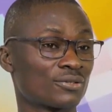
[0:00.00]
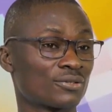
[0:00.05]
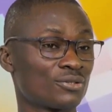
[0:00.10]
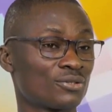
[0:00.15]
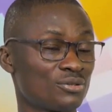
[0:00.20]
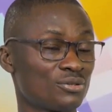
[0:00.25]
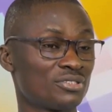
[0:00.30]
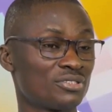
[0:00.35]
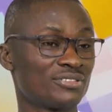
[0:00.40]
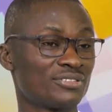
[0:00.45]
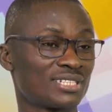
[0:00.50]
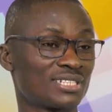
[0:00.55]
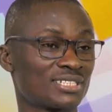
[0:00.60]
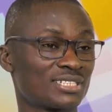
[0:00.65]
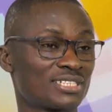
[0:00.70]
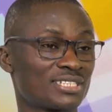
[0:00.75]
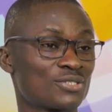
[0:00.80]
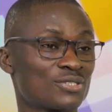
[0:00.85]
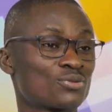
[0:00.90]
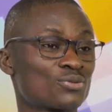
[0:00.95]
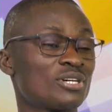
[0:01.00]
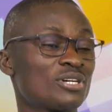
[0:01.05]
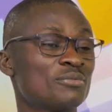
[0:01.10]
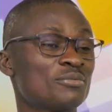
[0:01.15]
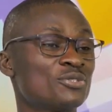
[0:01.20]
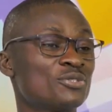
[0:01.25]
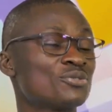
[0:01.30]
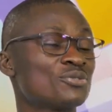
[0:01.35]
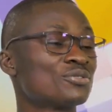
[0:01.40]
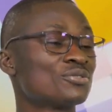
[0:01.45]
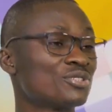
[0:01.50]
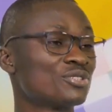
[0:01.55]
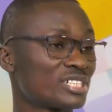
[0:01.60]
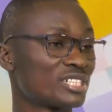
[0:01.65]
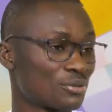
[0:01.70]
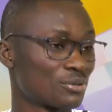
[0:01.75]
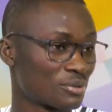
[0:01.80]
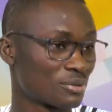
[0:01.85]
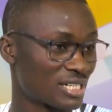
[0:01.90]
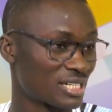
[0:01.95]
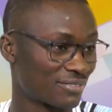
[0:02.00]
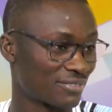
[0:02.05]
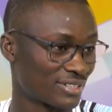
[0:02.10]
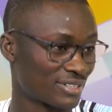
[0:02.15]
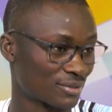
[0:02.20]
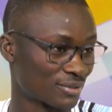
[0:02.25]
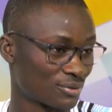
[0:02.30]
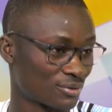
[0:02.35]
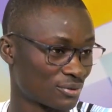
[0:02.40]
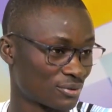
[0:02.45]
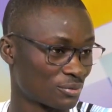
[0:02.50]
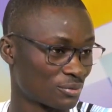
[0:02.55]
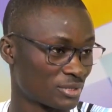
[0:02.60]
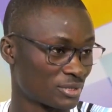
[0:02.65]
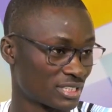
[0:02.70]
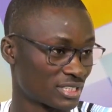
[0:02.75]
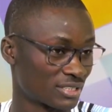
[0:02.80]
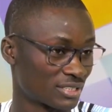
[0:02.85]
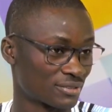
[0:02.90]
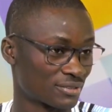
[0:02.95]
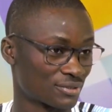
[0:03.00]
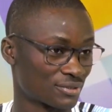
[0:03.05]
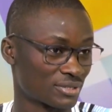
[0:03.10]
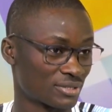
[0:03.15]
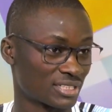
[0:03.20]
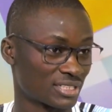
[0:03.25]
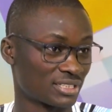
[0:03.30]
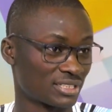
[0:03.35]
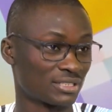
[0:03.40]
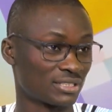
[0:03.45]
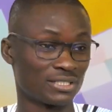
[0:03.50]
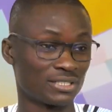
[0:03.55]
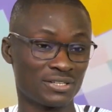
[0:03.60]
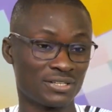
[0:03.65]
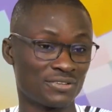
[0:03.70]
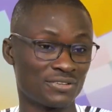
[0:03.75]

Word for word: que l'université soit en mesure de réduire la fracture numérique, je l'ai dit.